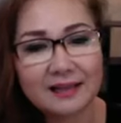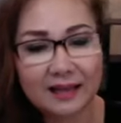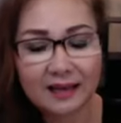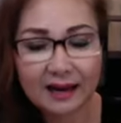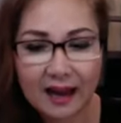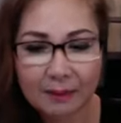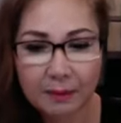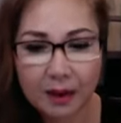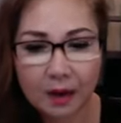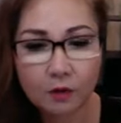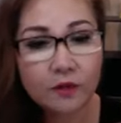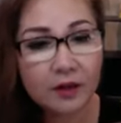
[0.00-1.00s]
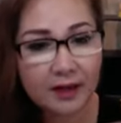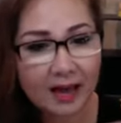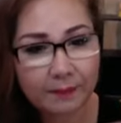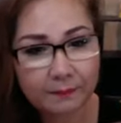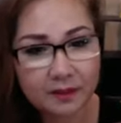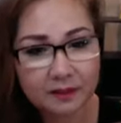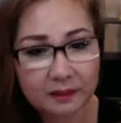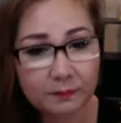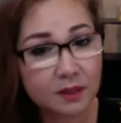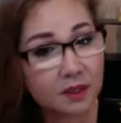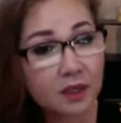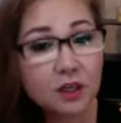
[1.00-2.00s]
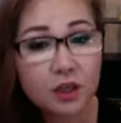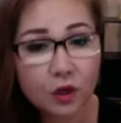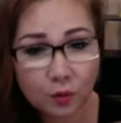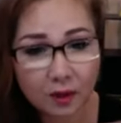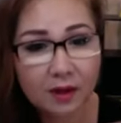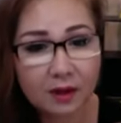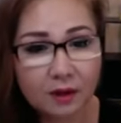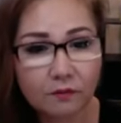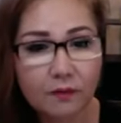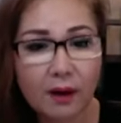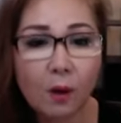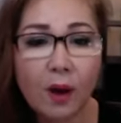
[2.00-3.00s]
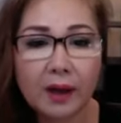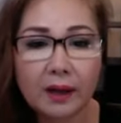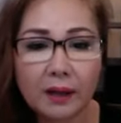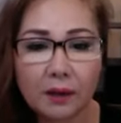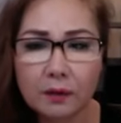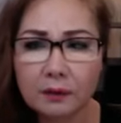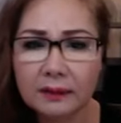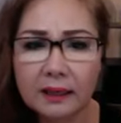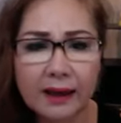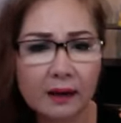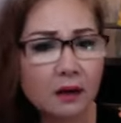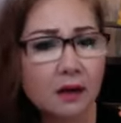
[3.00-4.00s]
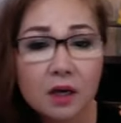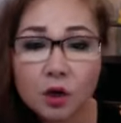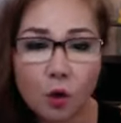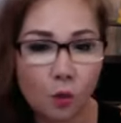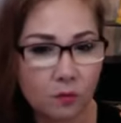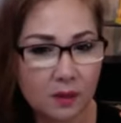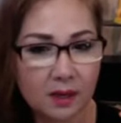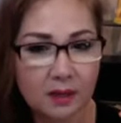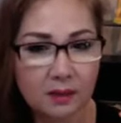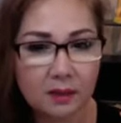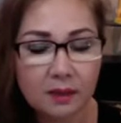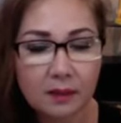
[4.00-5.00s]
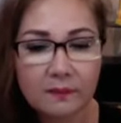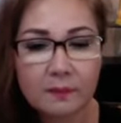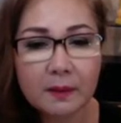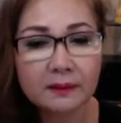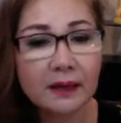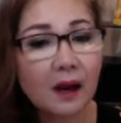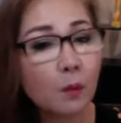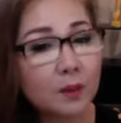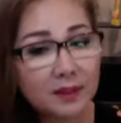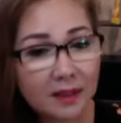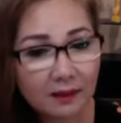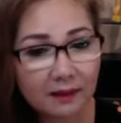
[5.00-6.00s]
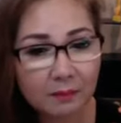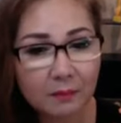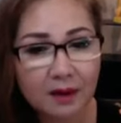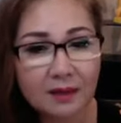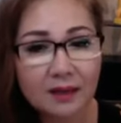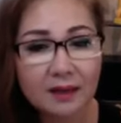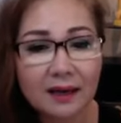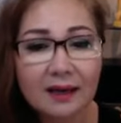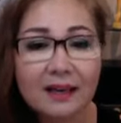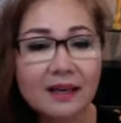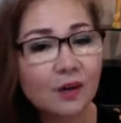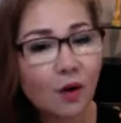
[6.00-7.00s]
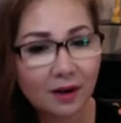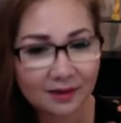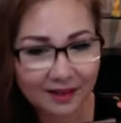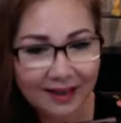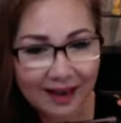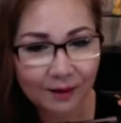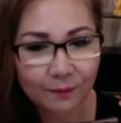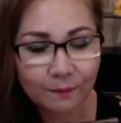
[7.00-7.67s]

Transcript: xảy ra mà ở Việt Nam người ta bị chết nhiều hơn và ở Hoa Kỳ những tai nạn nó kinh khủng hơn, nhưng mà người ta không có chết là bởi vì cái lý do là thế nào.